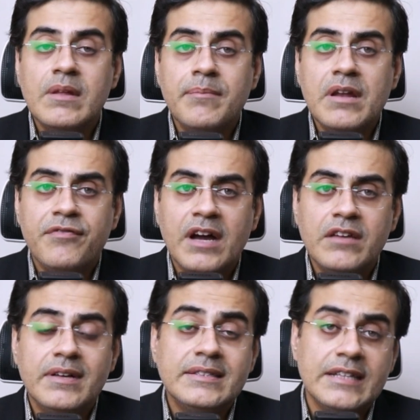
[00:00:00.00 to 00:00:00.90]
नंबर
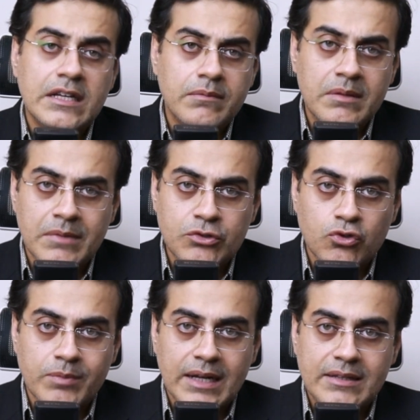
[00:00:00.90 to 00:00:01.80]
फाइव है सेहतमंद
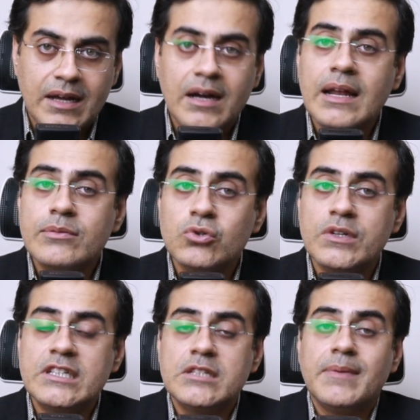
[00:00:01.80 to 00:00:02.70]
मशरूबात अगर आप
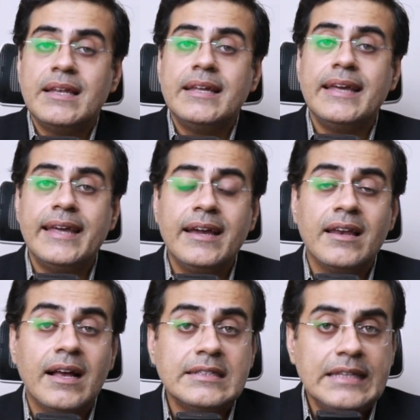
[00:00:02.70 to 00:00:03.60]
सोने से पहले एक
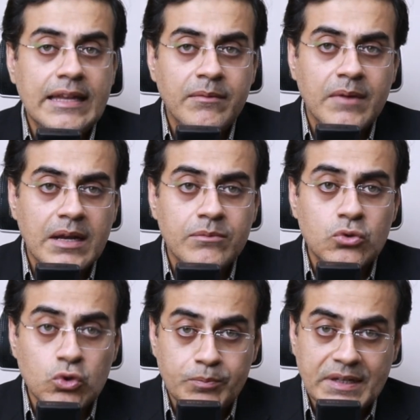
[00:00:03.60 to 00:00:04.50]
गिलास नीम गर्म
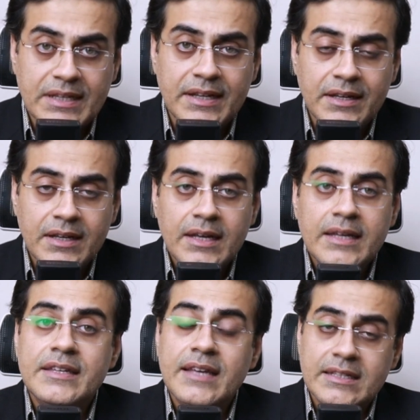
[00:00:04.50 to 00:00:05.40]
दूध पी लें
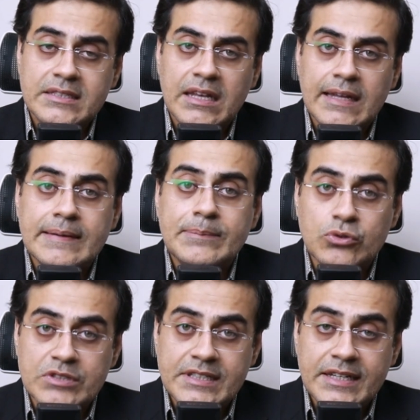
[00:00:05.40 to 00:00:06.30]
या इसके अलावा
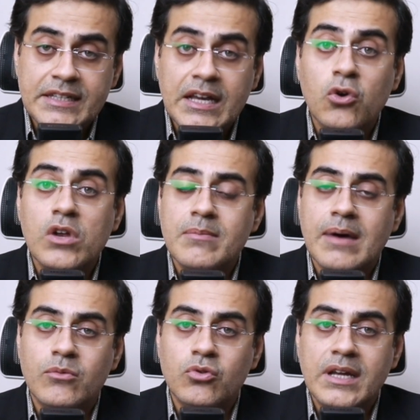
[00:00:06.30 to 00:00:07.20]
पुदीने या गुले
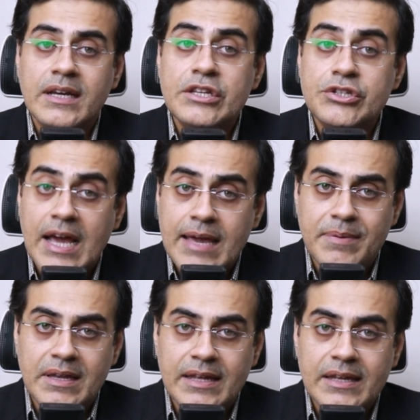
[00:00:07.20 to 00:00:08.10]
बाबूना की चाय
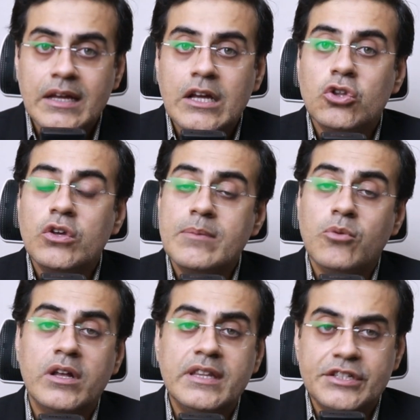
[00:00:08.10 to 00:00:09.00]
पी लें तो ये
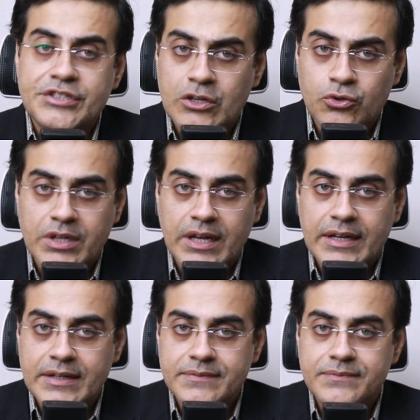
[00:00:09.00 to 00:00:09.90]
बहुत ही अच्छा नुस्खा
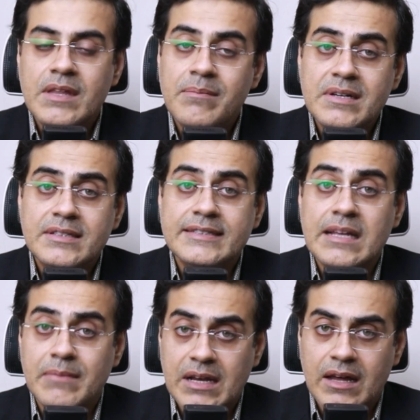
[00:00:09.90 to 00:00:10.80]
है नंबर सिक्स
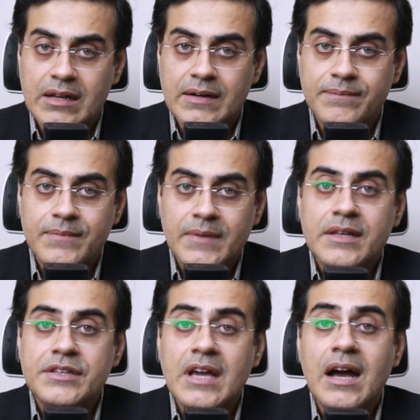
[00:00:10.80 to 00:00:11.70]
है बनाना
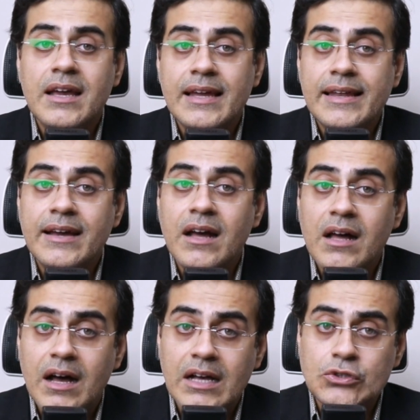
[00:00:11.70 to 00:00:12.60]
यहाँ केले का
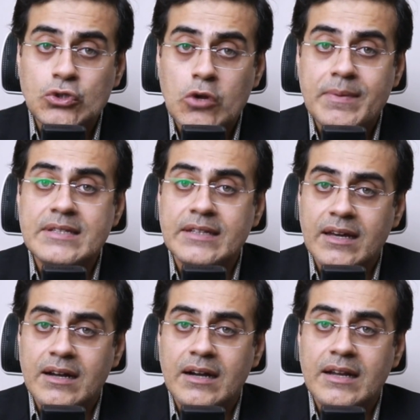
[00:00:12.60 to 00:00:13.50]
ख़ास तौर पर
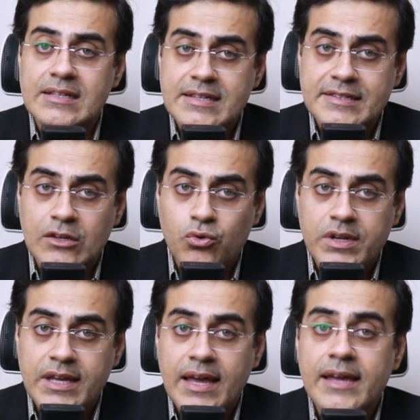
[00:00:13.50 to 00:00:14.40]
जिक्र करना इसलिए
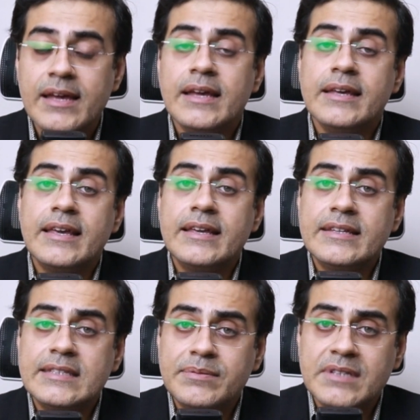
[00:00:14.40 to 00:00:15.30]
ज़रूरी है कि ये
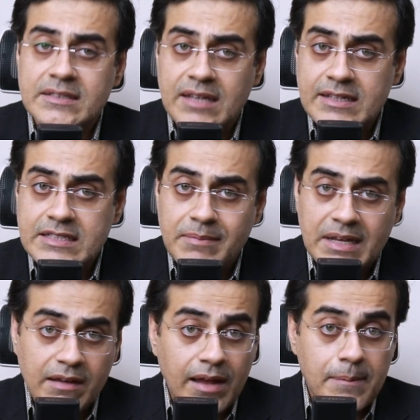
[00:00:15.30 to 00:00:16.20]
सबसे आसानी से
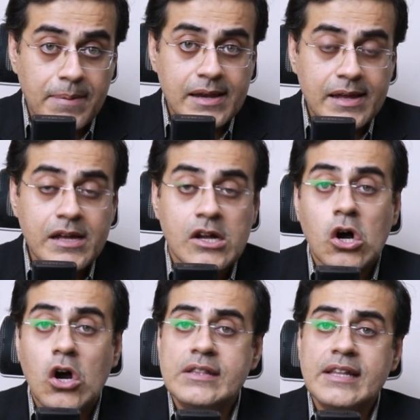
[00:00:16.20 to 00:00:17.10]
मिलने वाला फल है
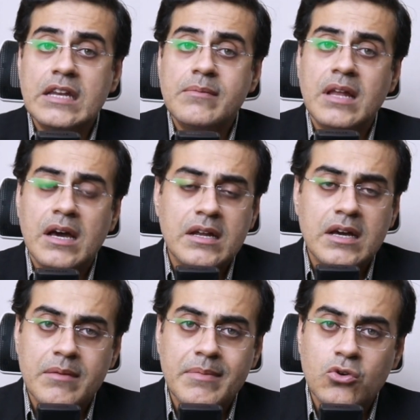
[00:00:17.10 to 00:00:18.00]
और तकरीबन हर
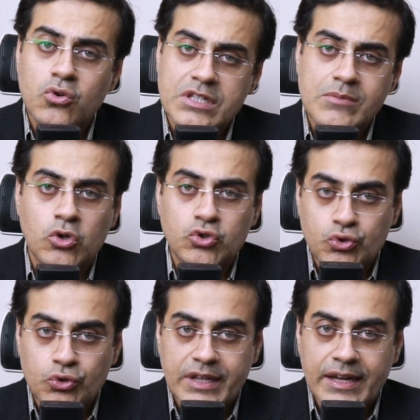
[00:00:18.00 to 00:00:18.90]
घर में रोज़ ही
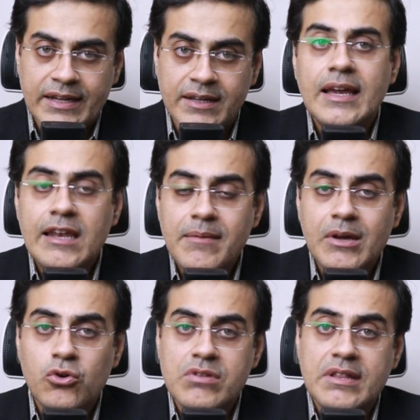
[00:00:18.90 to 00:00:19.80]
मौजूद होता है केले
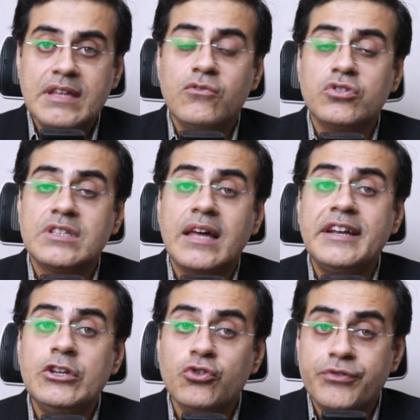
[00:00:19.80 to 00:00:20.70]
में कुदरत ने वो
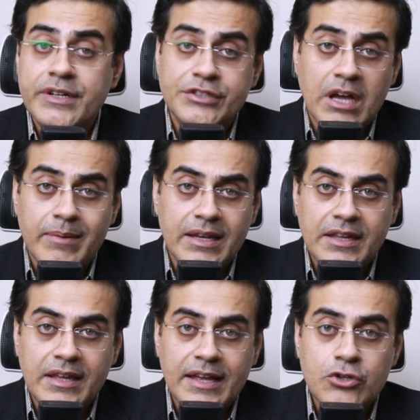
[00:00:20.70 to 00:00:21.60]
सारे न्यूट्रेंट शामिल
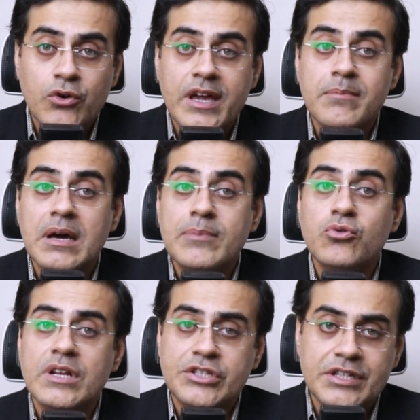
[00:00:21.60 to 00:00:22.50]
किए हैं जो एक
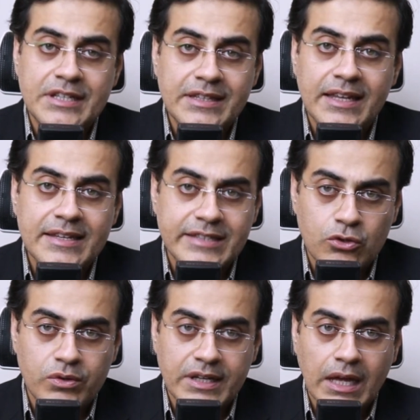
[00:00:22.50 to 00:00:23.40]
भरपूर अच्छी नींद के लिए
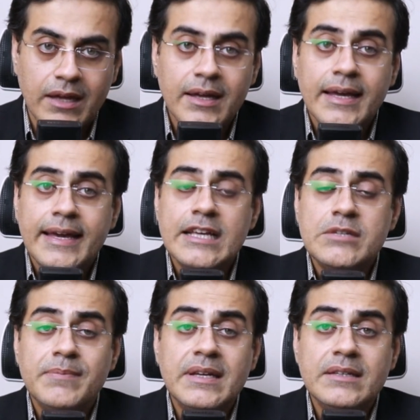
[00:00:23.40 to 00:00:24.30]
ज़रूरी हैं
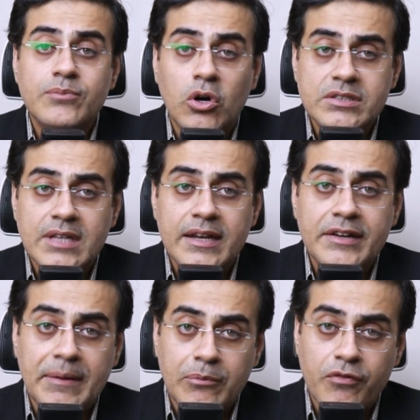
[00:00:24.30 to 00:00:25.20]
इसमें बहुत सारे
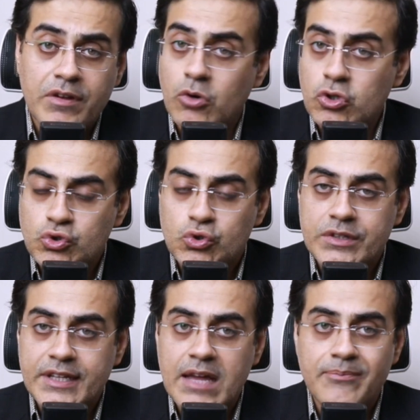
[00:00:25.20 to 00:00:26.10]
ट्रिप्टोफिन मौजूद
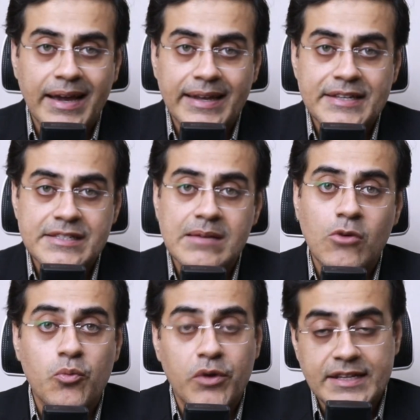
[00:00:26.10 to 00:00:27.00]
होते हैं मैग्नीशियम
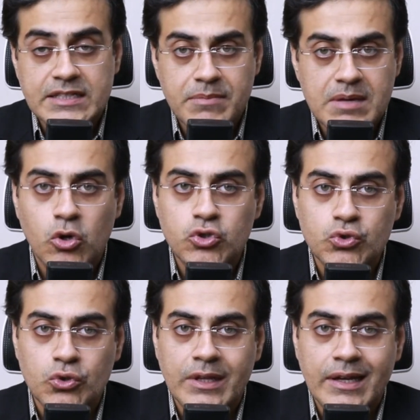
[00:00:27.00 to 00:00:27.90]
और पोटेशियम भी
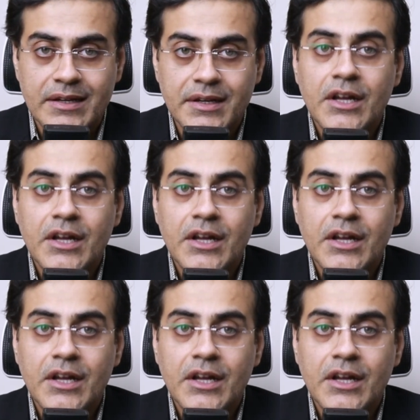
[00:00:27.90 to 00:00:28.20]
मौजूद होता है